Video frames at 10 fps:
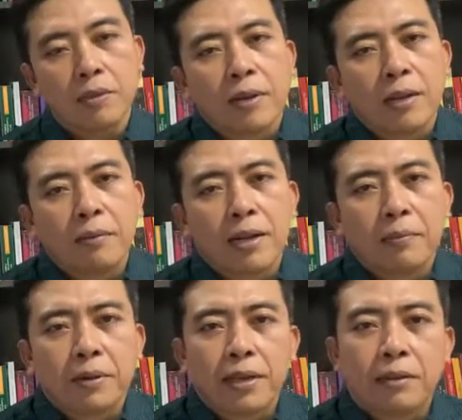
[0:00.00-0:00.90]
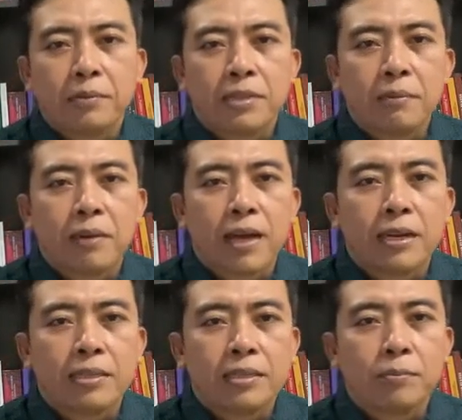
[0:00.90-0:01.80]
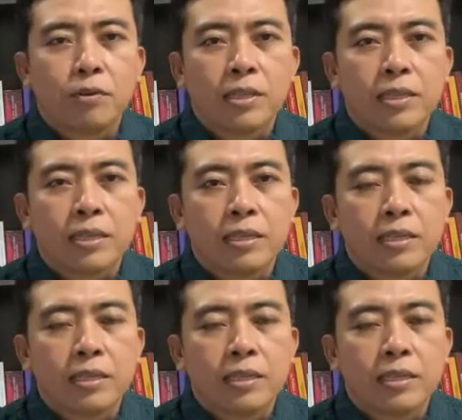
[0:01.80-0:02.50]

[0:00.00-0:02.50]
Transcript: Bagaimana mereka bisa menganalisis politik